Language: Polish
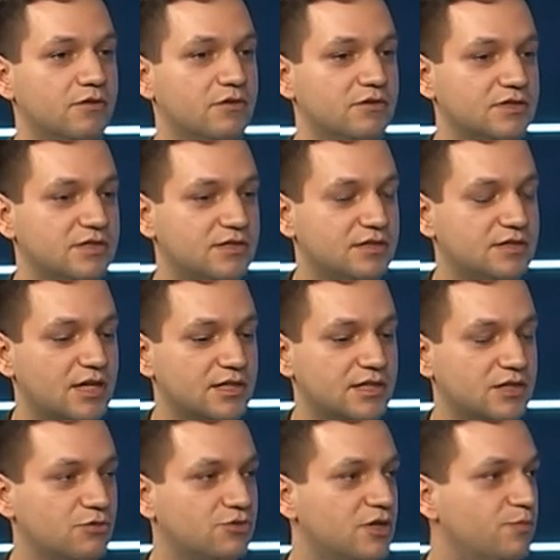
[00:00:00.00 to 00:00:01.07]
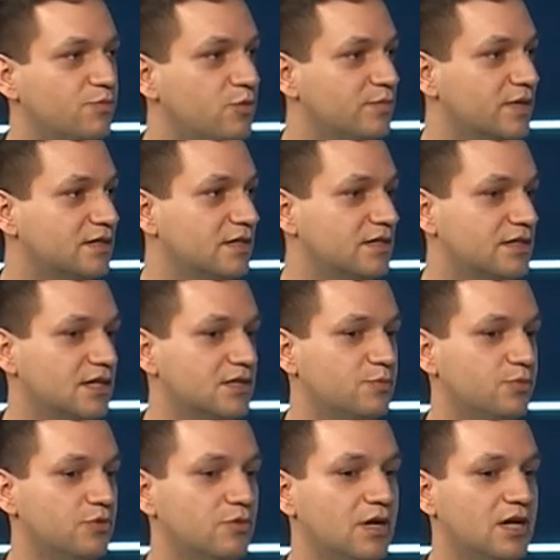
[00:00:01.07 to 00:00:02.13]
za zaczął się boom na ten
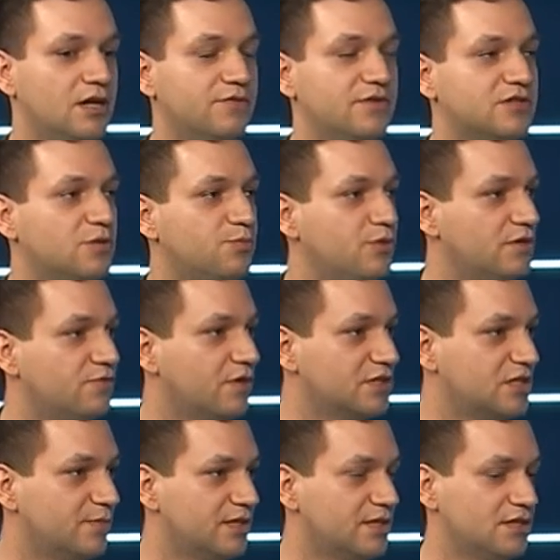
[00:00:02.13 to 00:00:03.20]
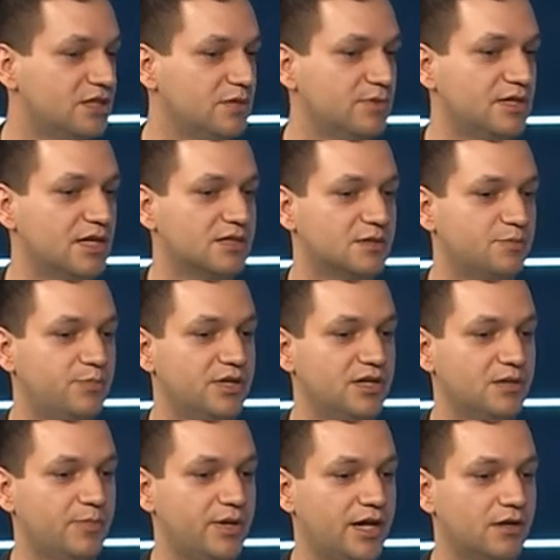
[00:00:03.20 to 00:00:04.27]
zespół. Wystąpili właśnie między innymi na
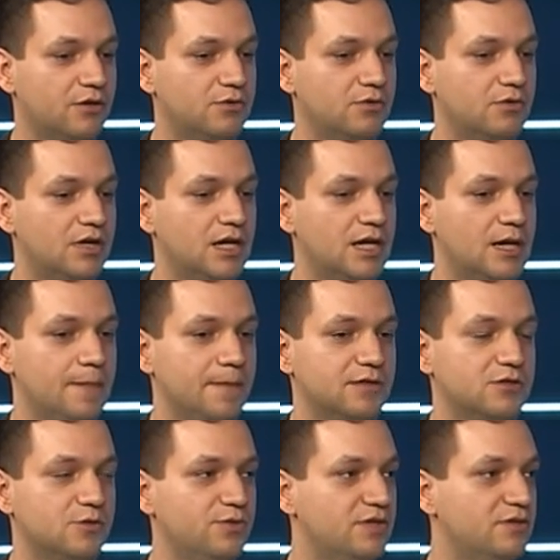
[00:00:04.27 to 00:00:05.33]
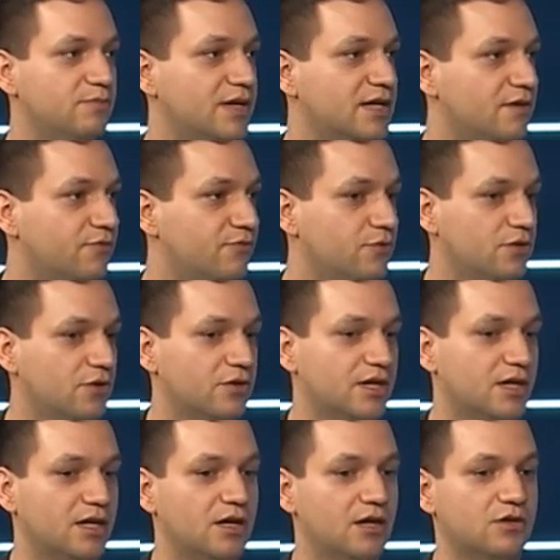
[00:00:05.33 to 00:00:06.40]
Spring Breaku, zrobili mega
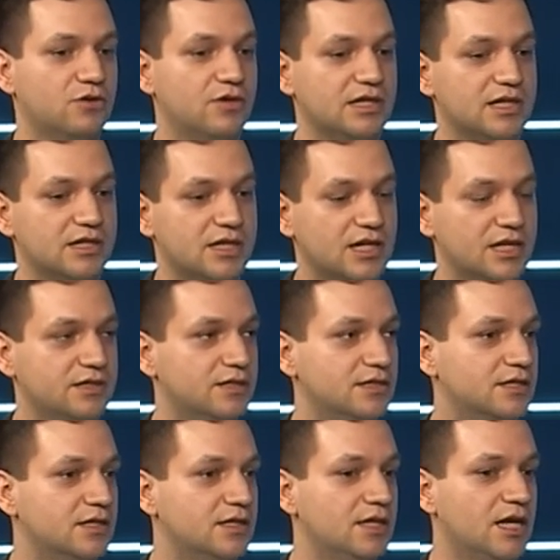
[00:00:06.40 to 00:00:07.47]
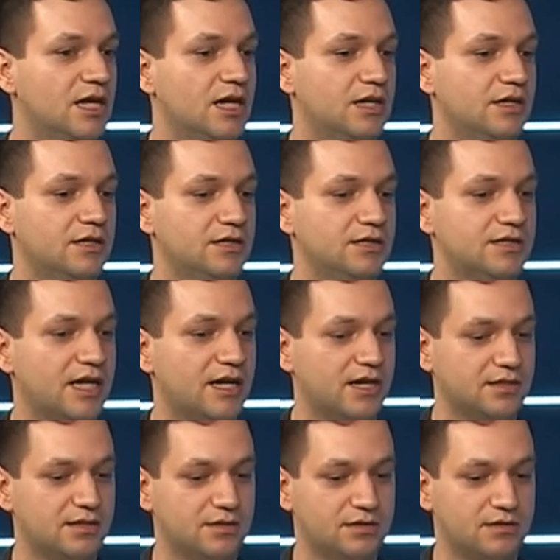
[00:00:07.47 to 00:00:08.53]
furorę, kolejne teledyski i
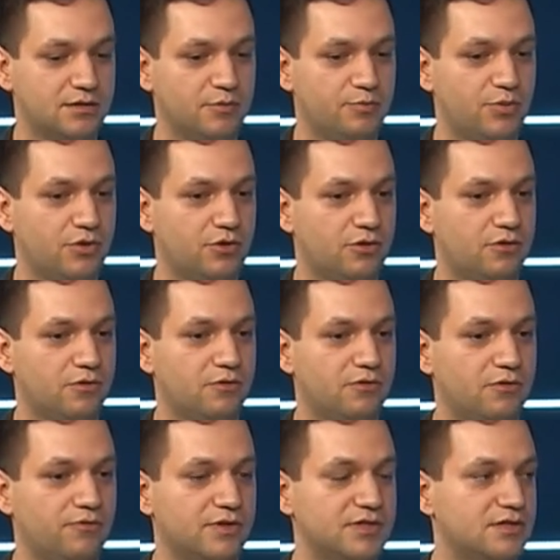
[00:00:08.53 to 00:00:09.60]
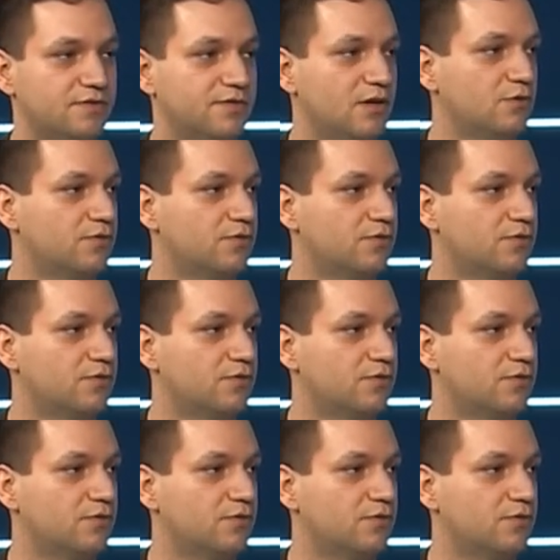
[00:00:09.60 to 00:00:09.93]
zaraz y, po yy, festiwalu w